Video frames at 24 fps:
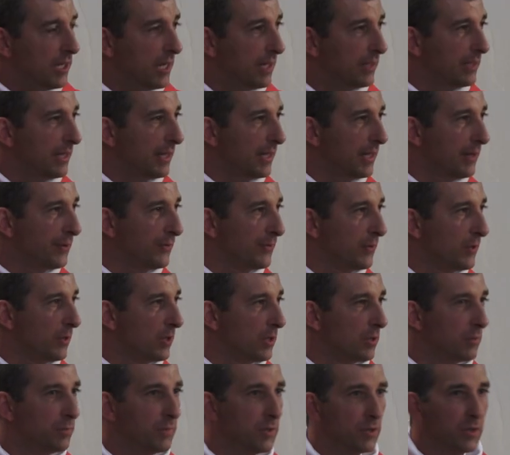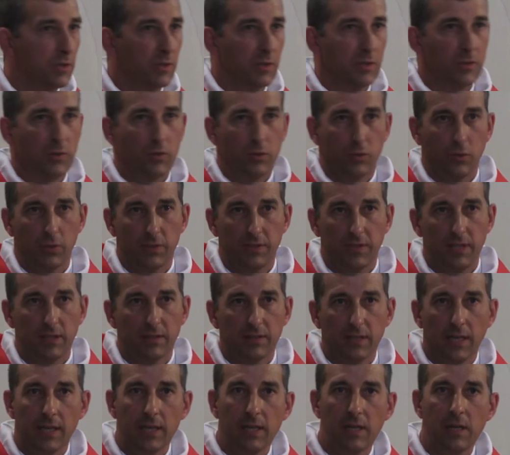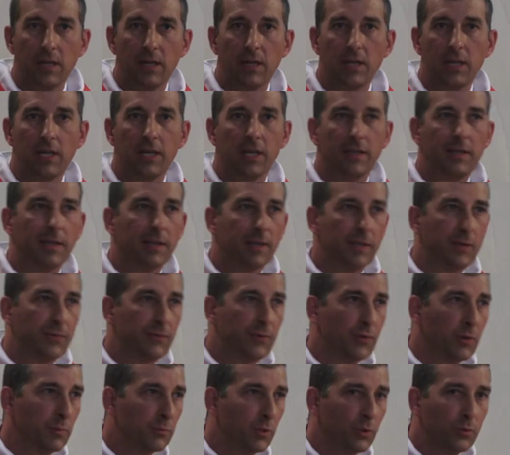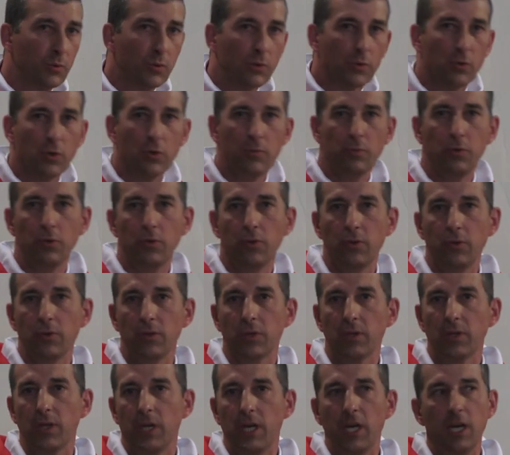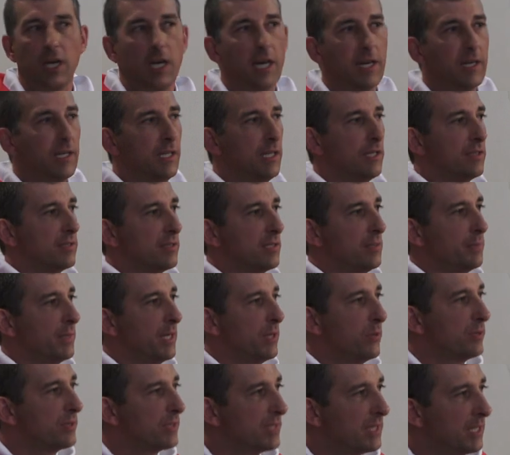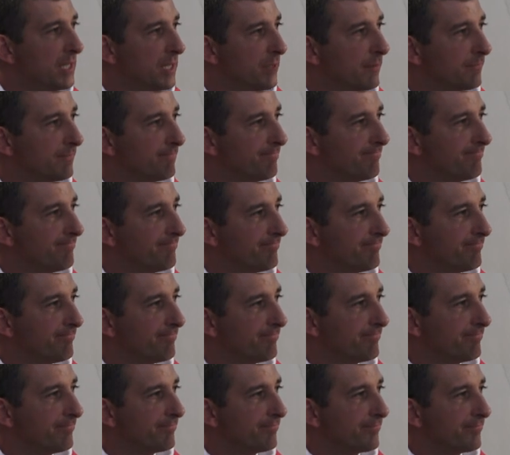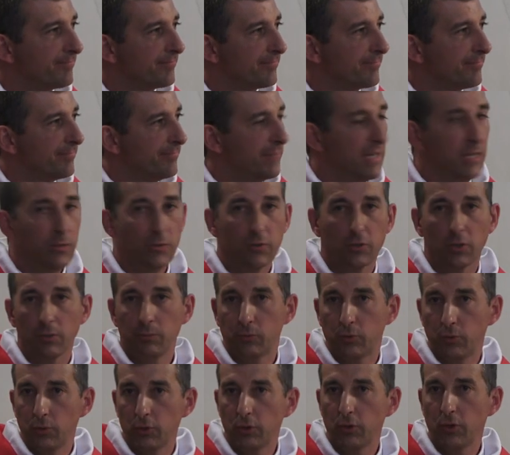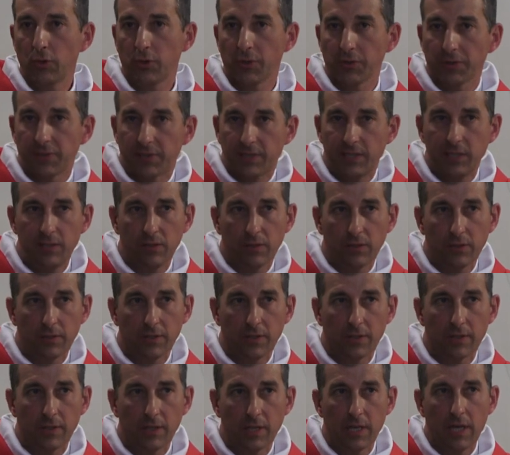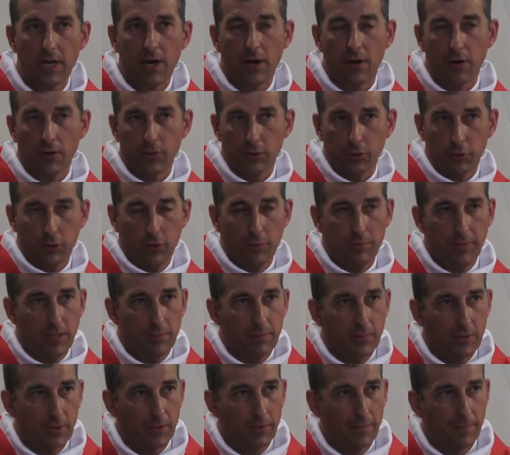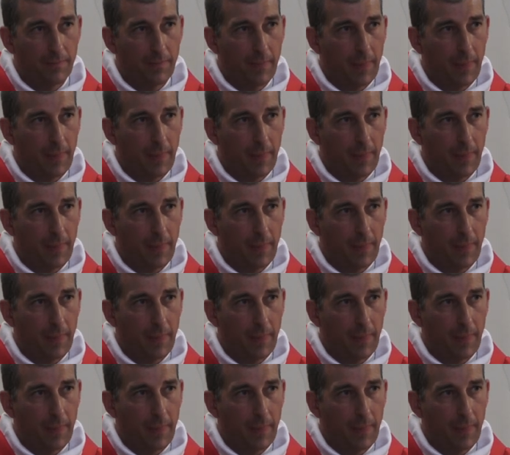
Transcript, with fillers: y a des réformes euh, sociétales, il y a des réformes dans nos communes, et l'Église s'y met aussi. Mais nous sommes toujours en synode, en cheminement.